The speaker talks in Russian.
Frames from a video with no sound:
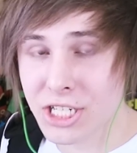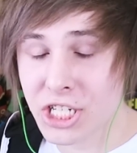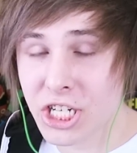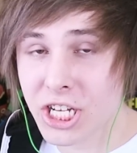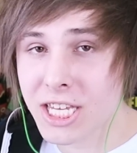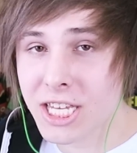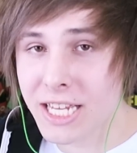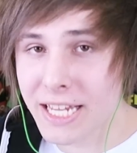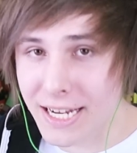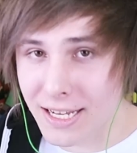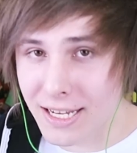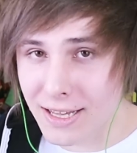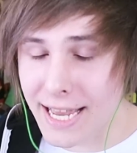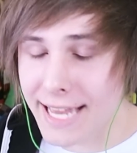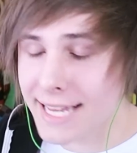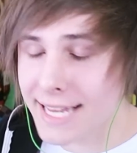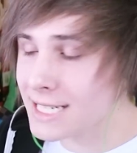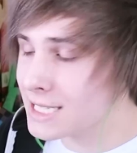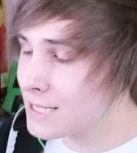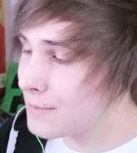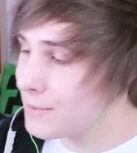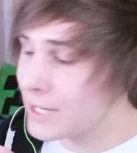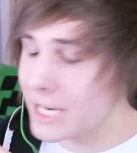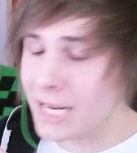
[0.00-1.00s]
4
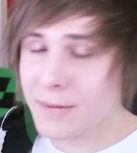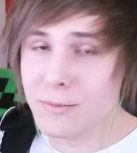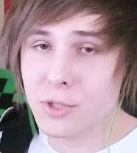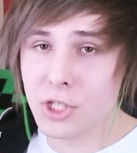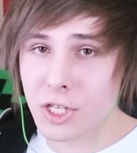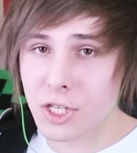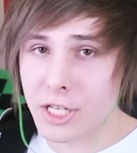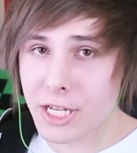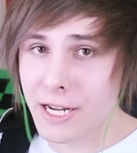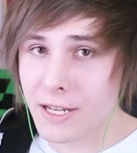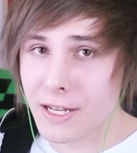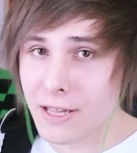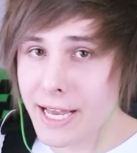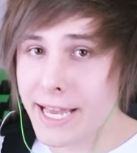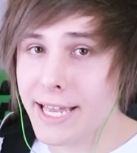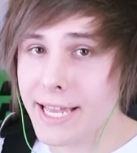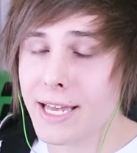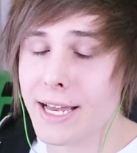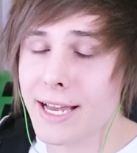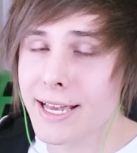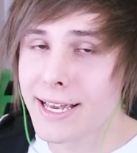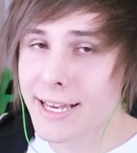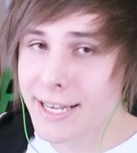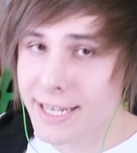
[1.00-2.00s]
лайка, собираем 4
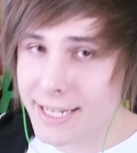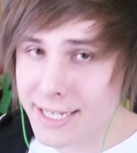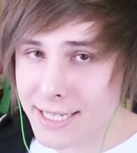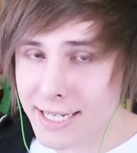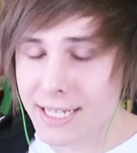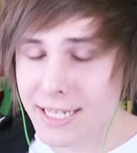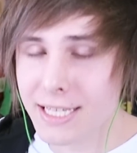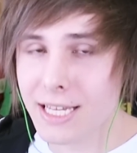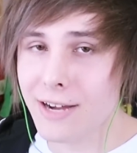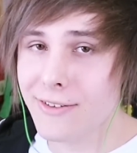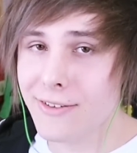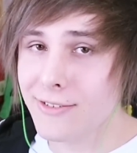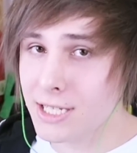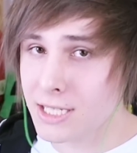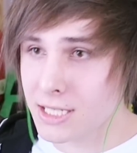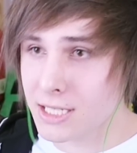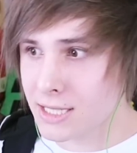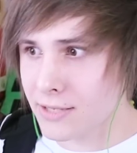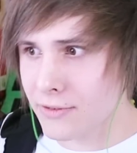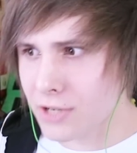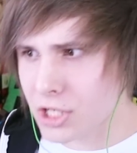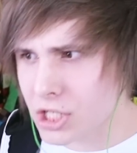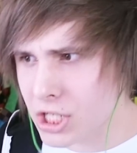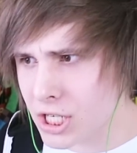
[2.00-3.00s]
лайка, и тогда
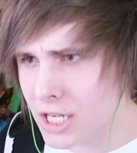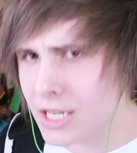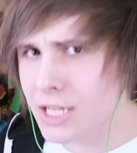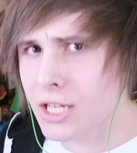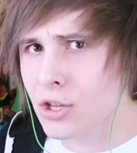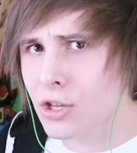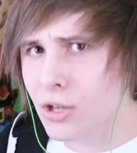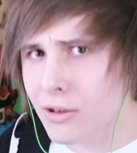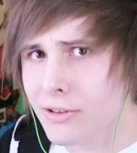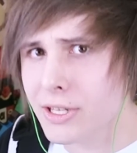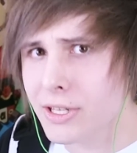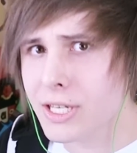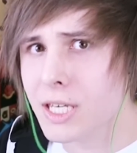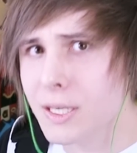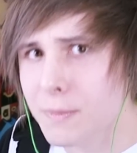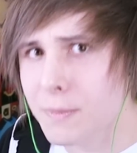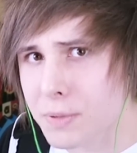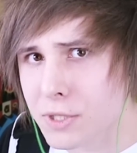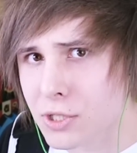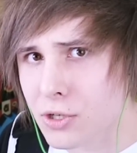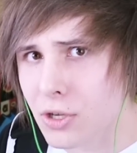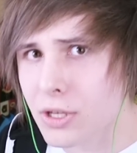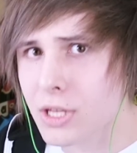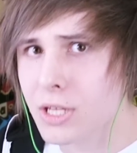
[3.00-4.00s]
выйдет совершенно новенький
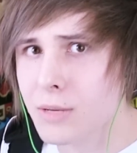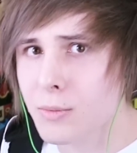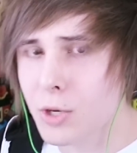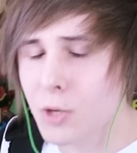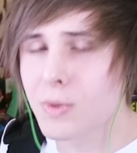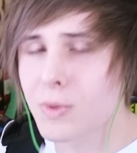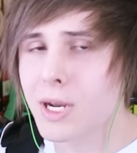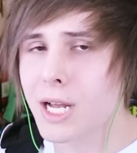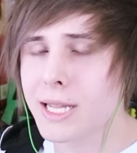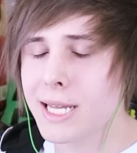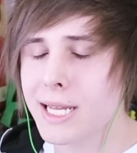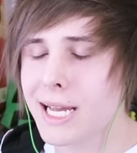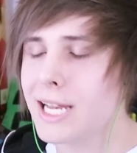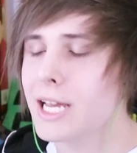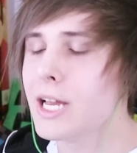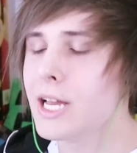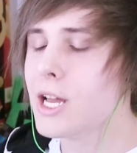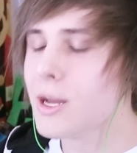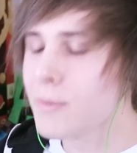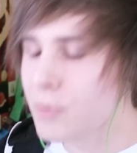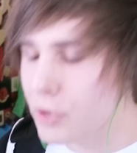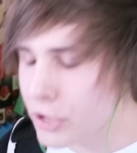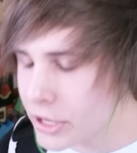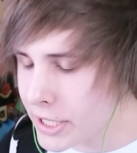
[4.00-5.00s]
эпизод на моем канале
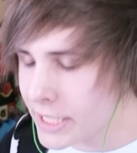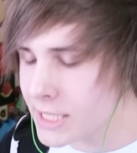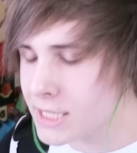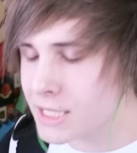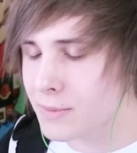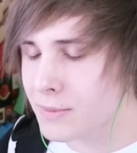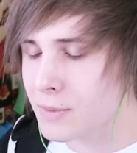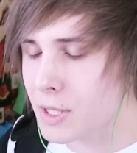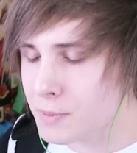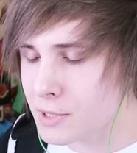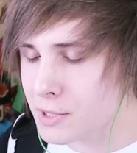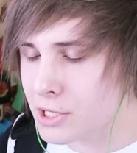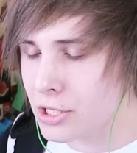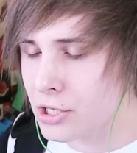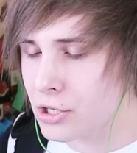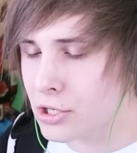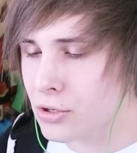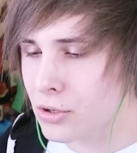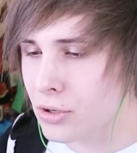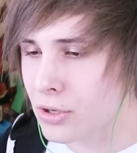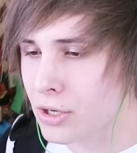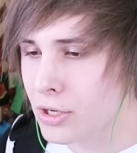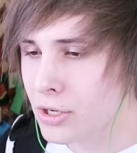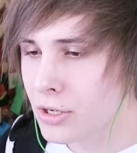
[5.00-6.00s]
по тестам на
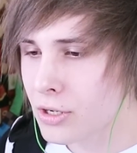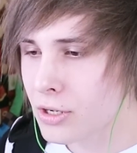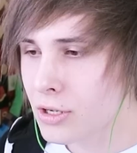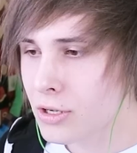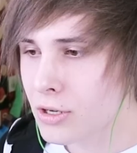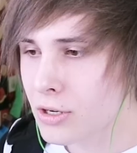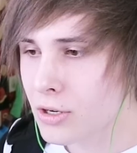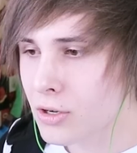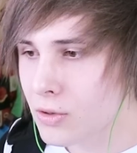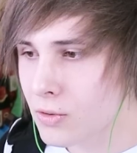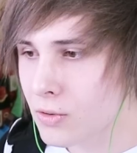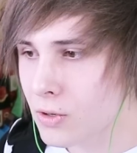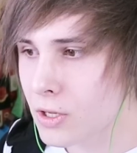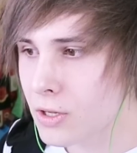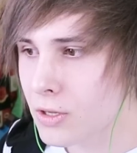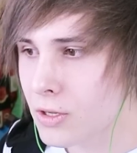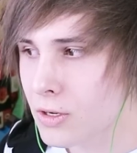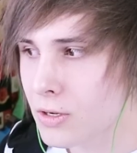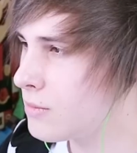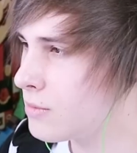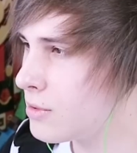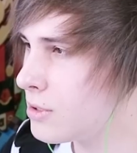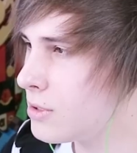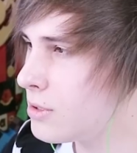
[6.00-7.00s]
психику. Вот,
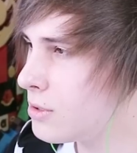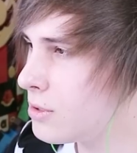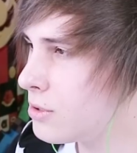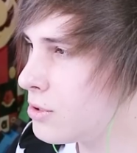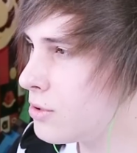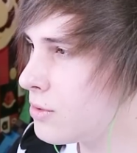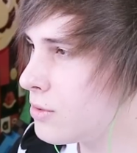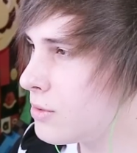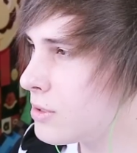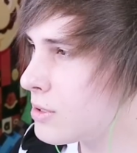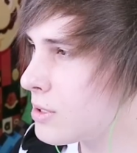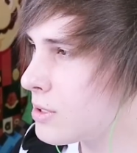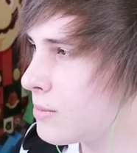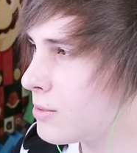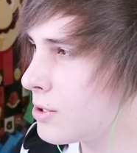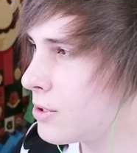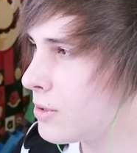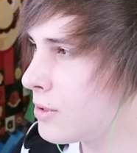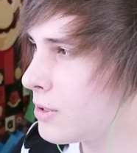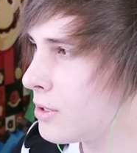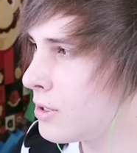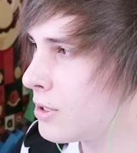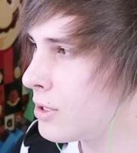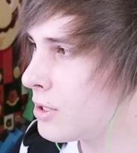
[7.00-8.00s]
вроде ничего не
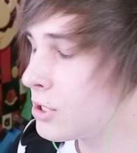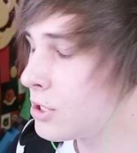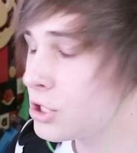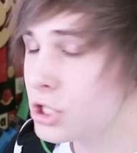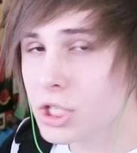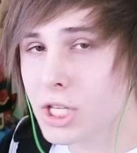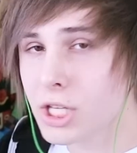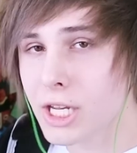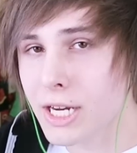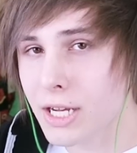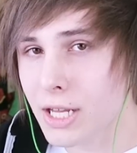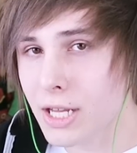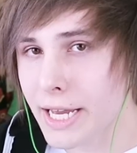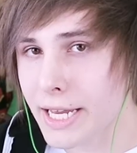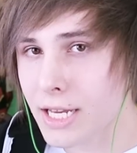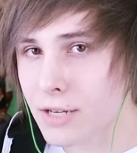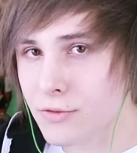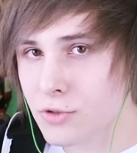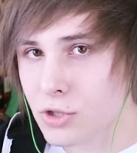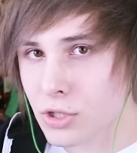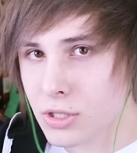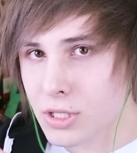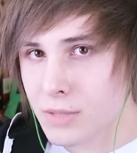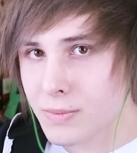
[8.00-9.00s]
забыл. 4
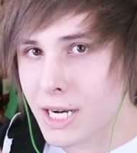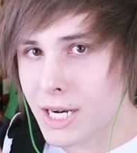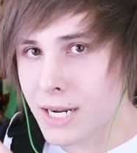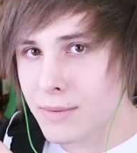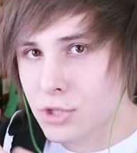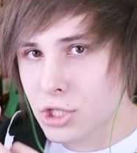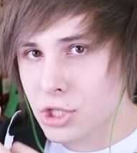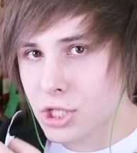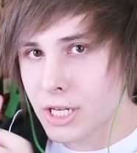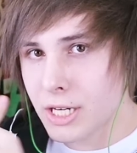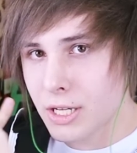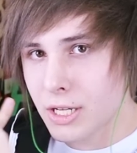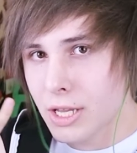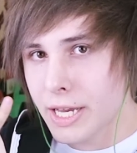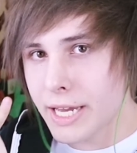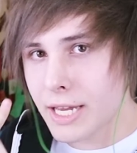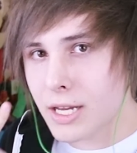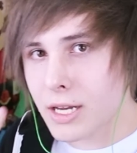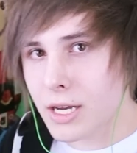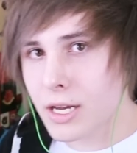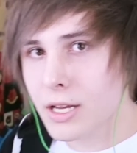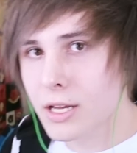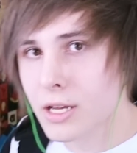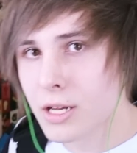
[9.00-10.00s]
лайка, все, собираем 4
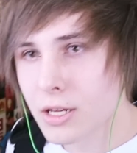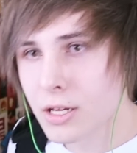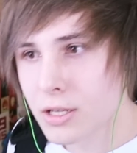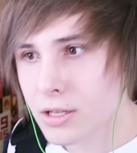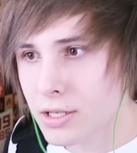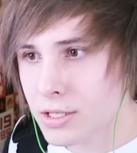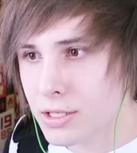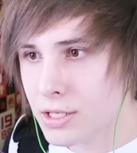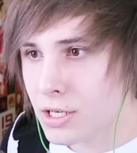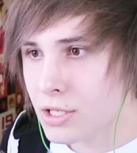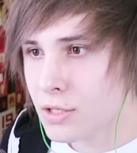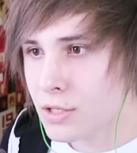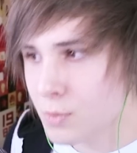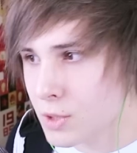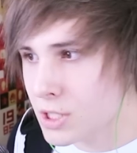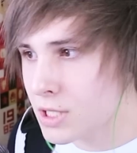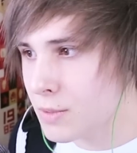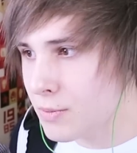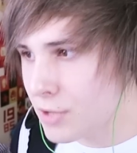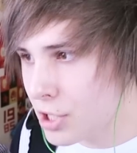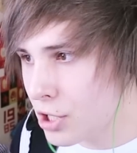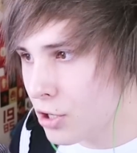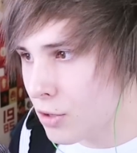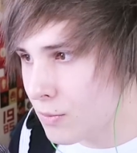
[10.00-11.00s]
лайка. Надеюсь, мы
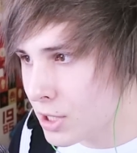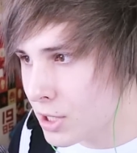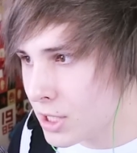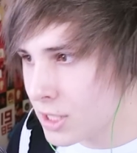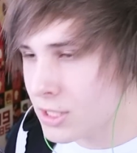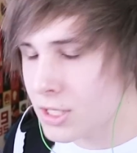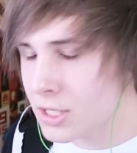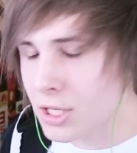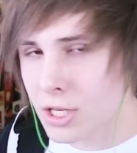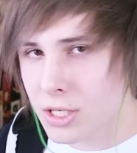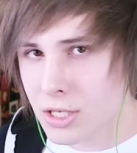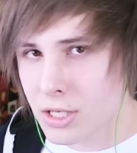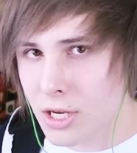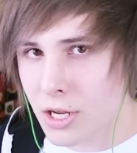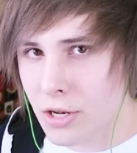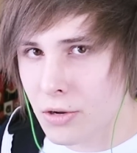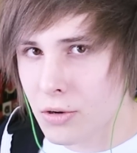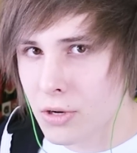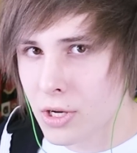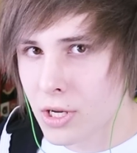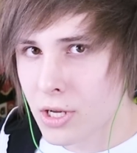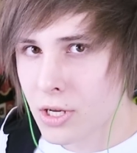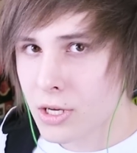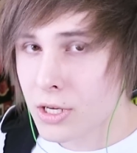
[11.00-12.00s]
соберем это за
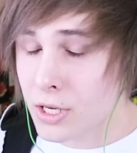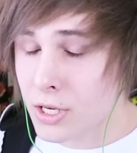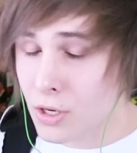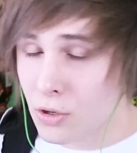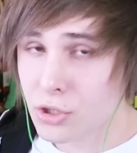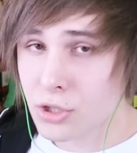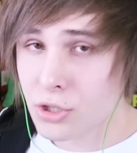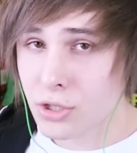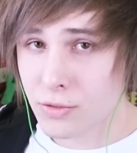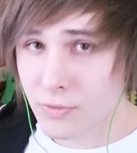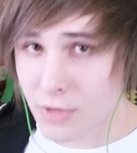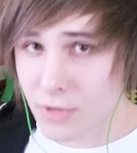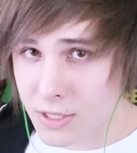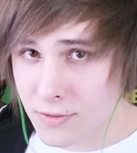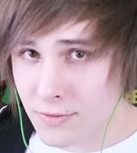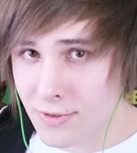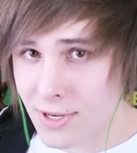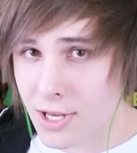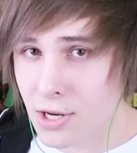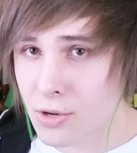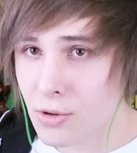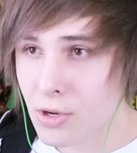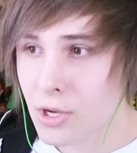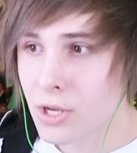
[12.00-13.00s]
неделю. Я очень в вас
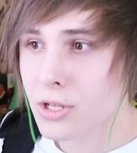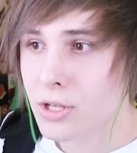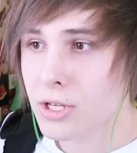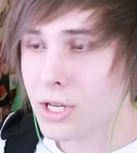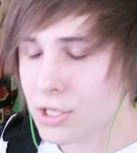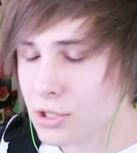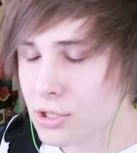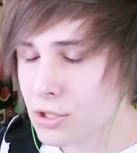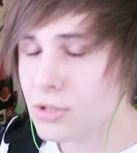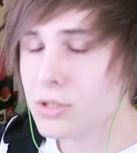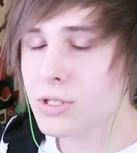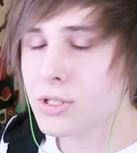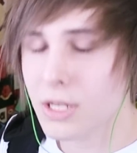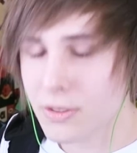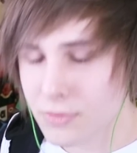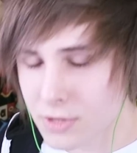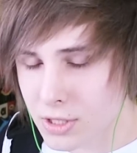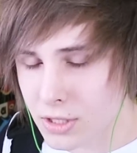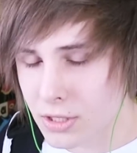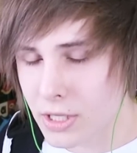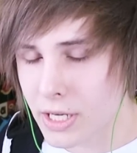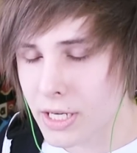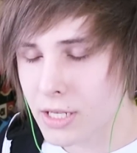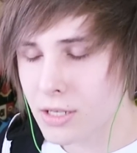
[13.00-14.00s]
верю, так что
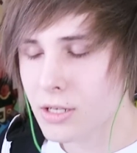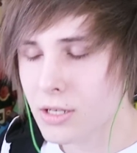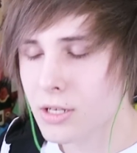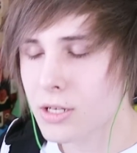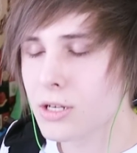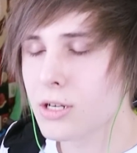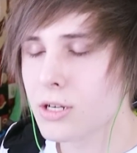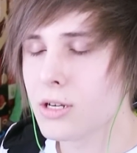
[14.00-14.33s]
ставьте лайк.